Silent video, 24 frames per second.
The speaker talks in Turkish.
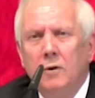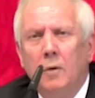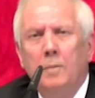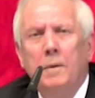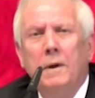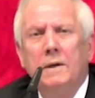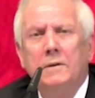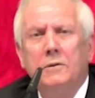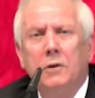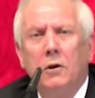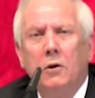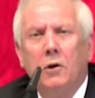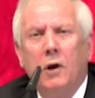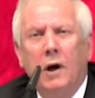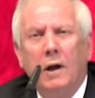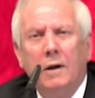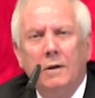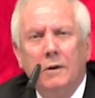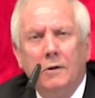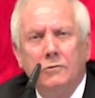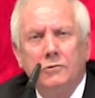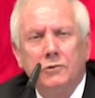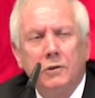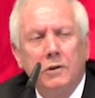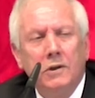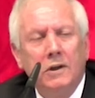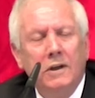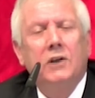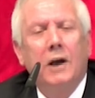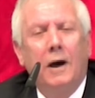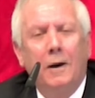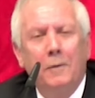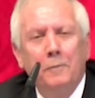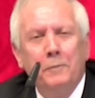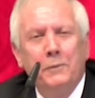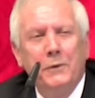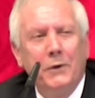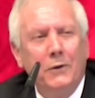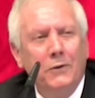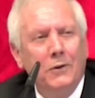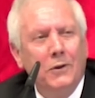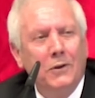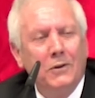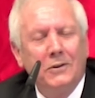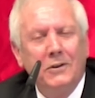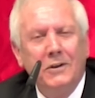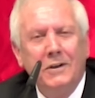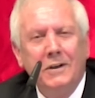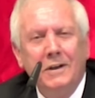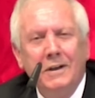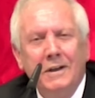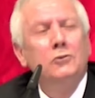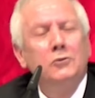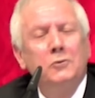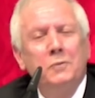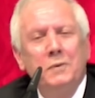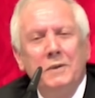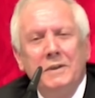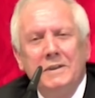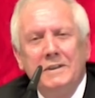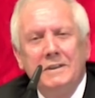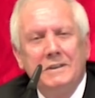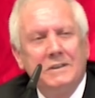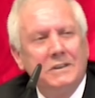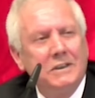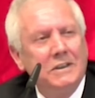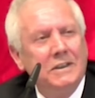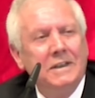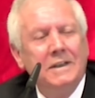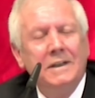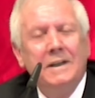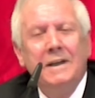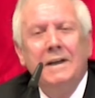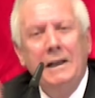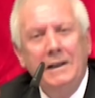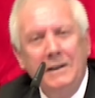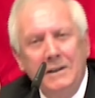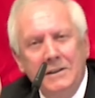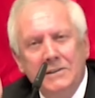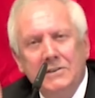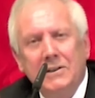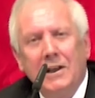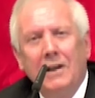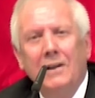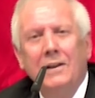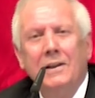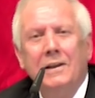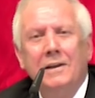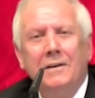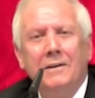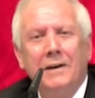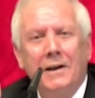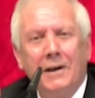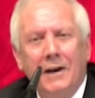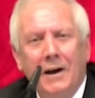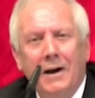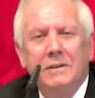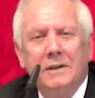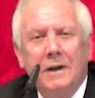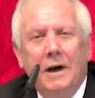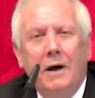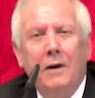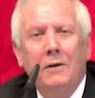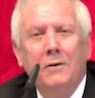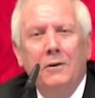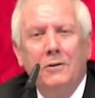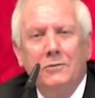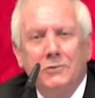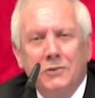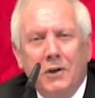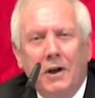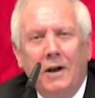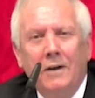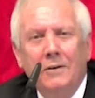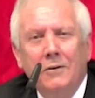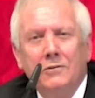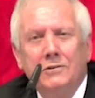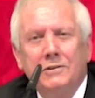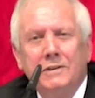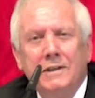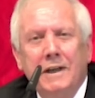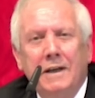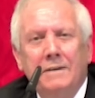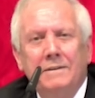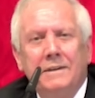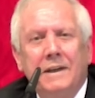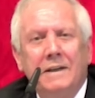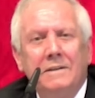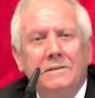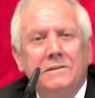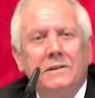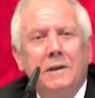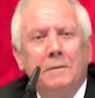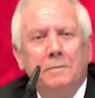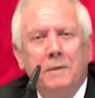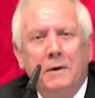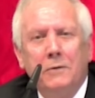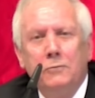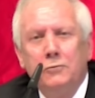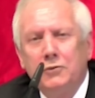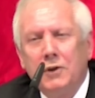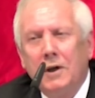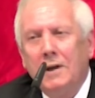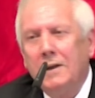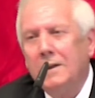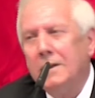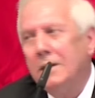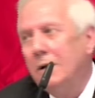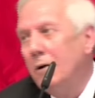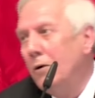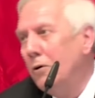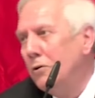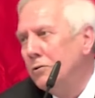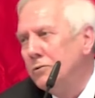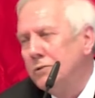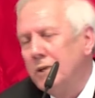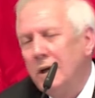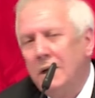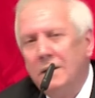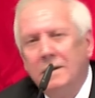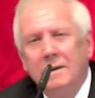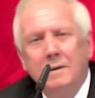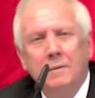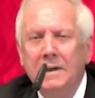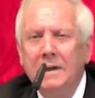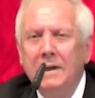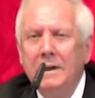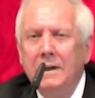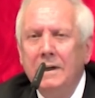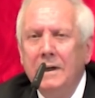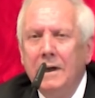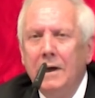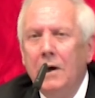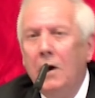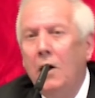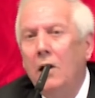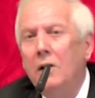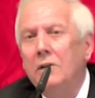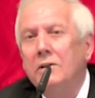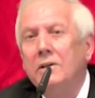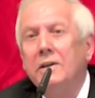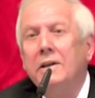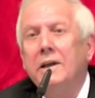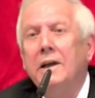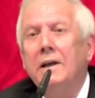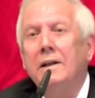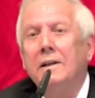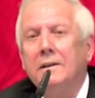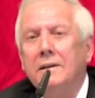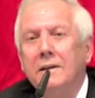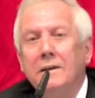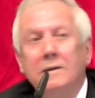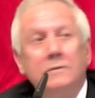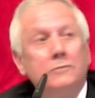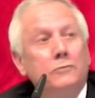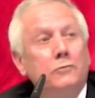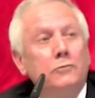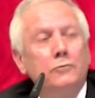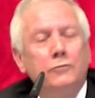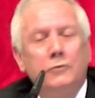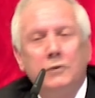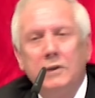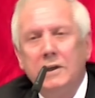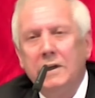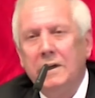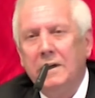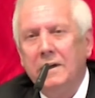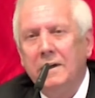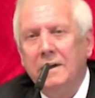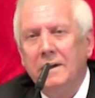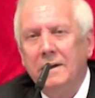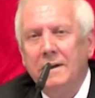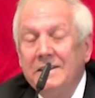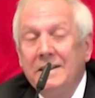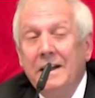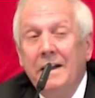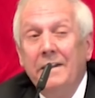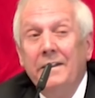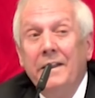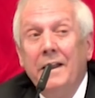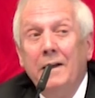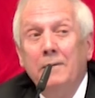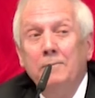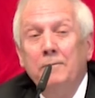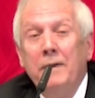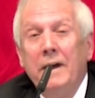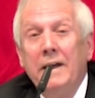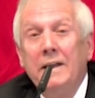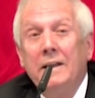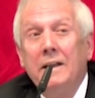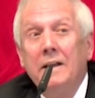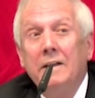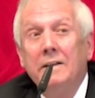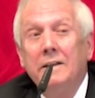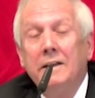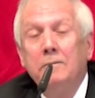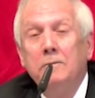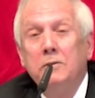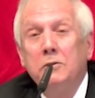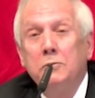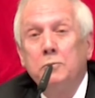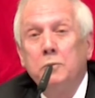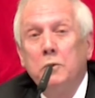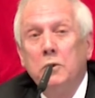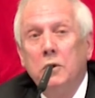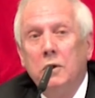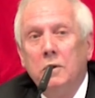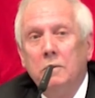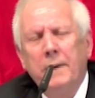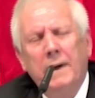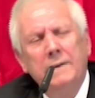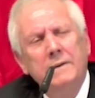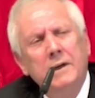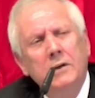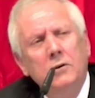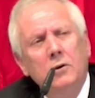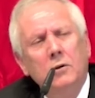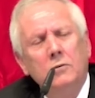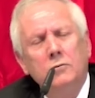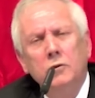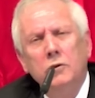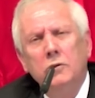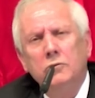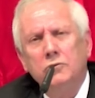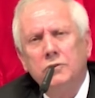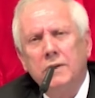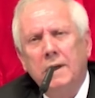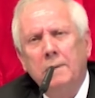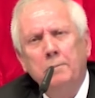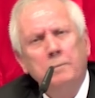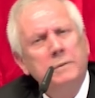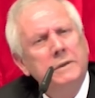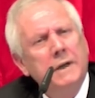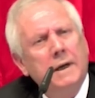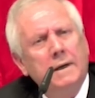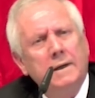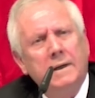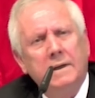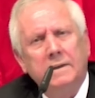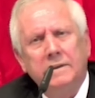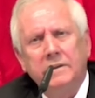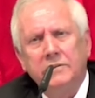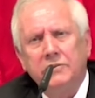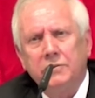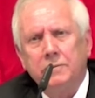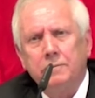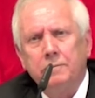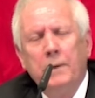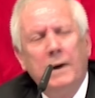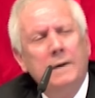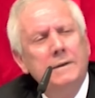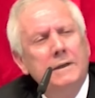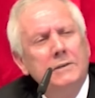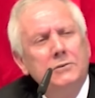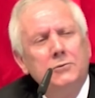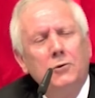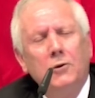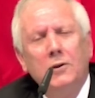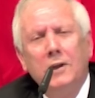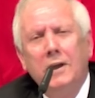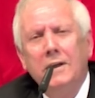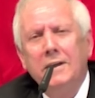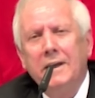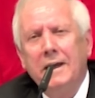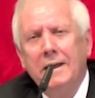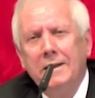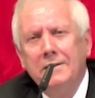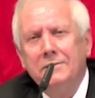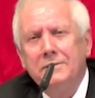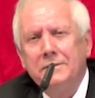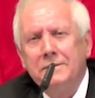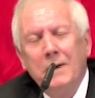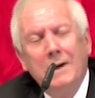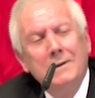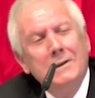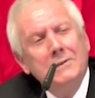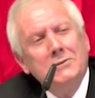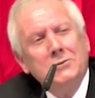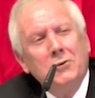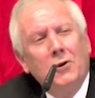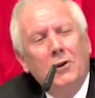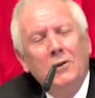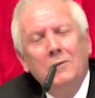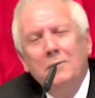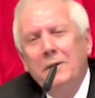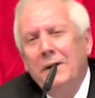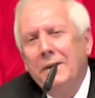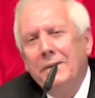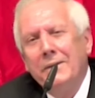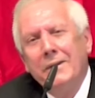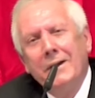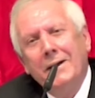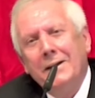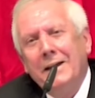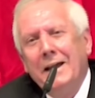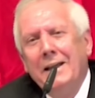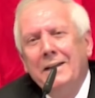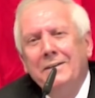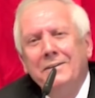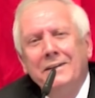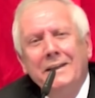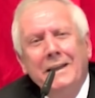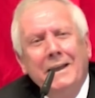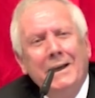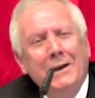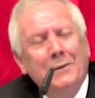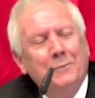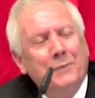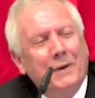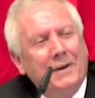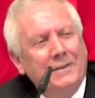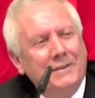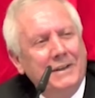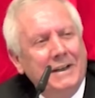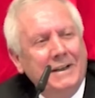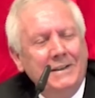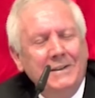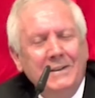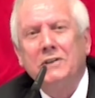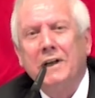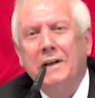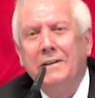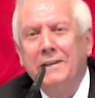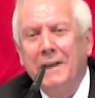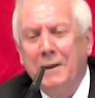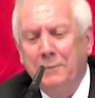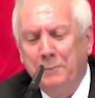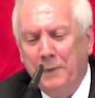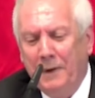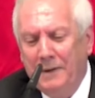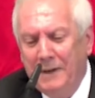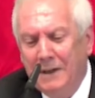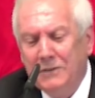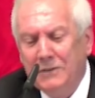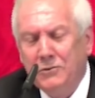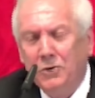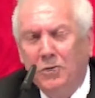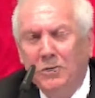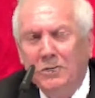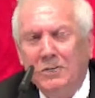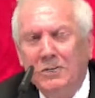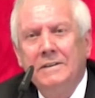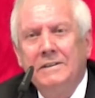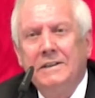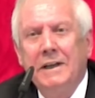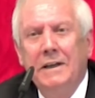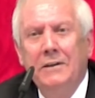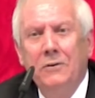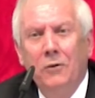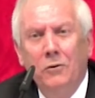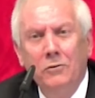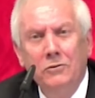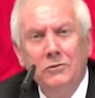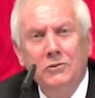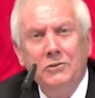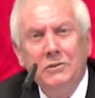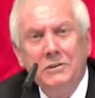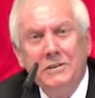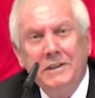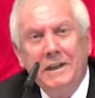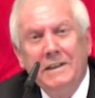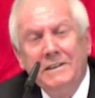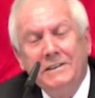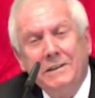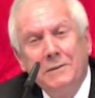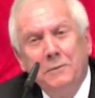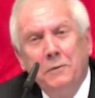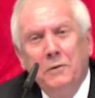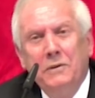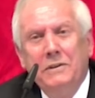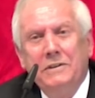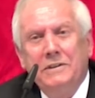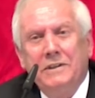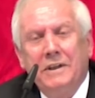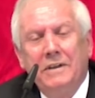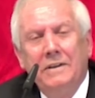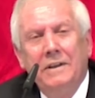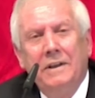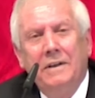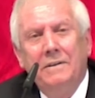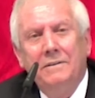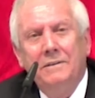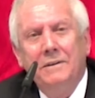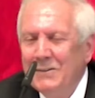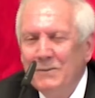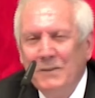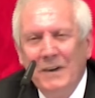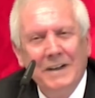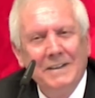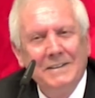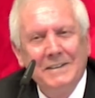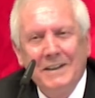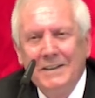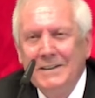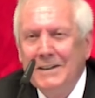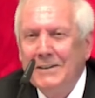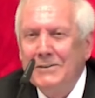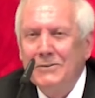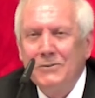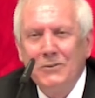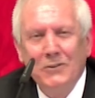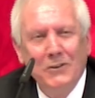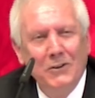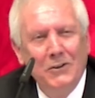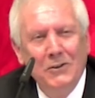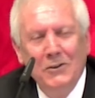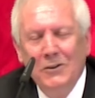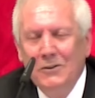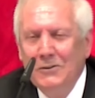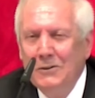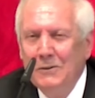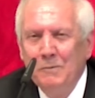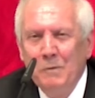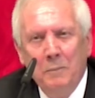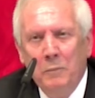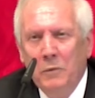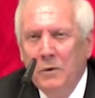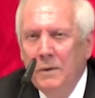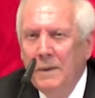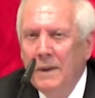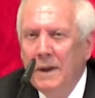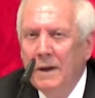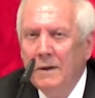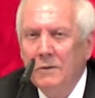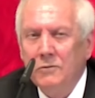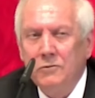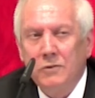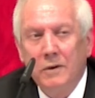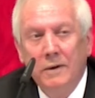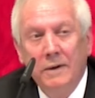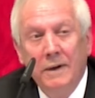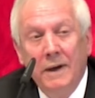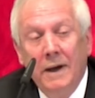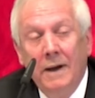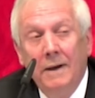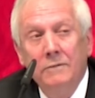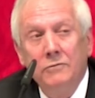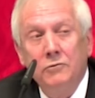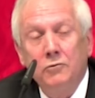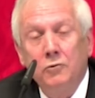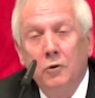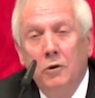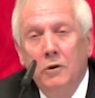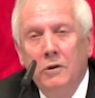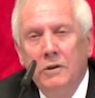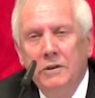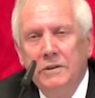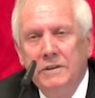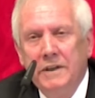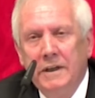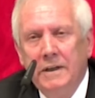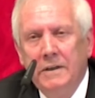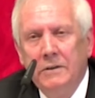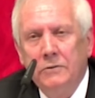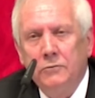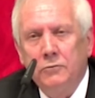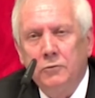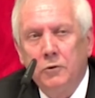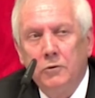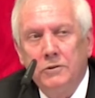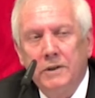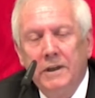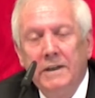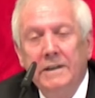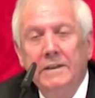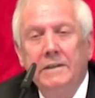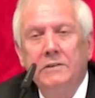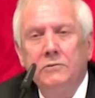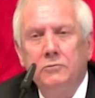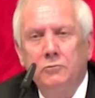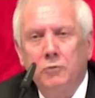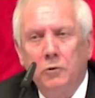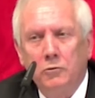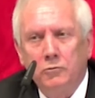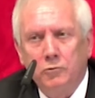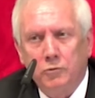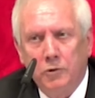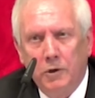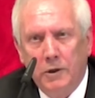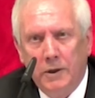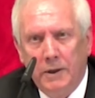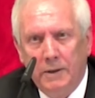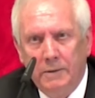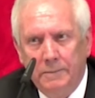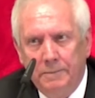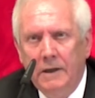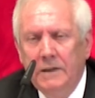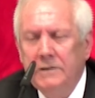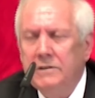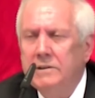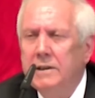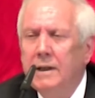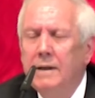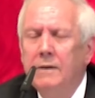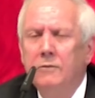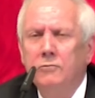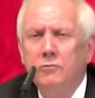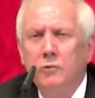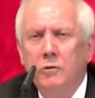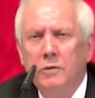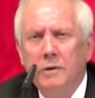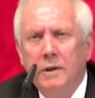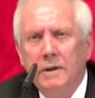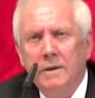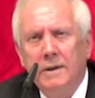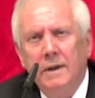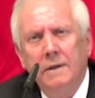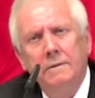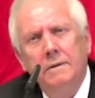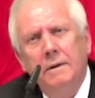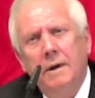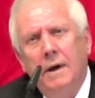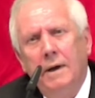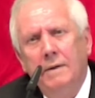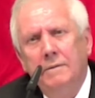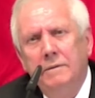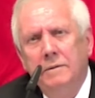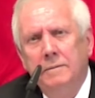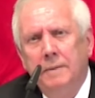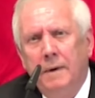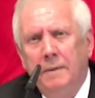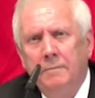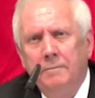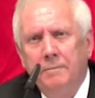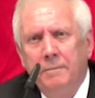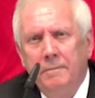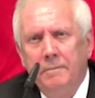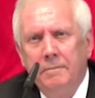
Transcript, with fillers: Roberto Carlos şampiyon oldu. 100 bin kişi elini sallayarak Carlos Carlos diyerken sabah uçakla özel aldı geldiler Türkiye'ye. Senden beklentimiz bu. Para yok diyorsan bırak kardeşim. Parası olan gelir. Parası olmayan da gelir yine yapar ya. Sende para çok. Seni onun için seçti bu insanlar. Bak sana söylüyorum. Bundan sonra her söyleyeceğiniz söze iki söz söyler. Hiç televizyonlardan ayrılmam.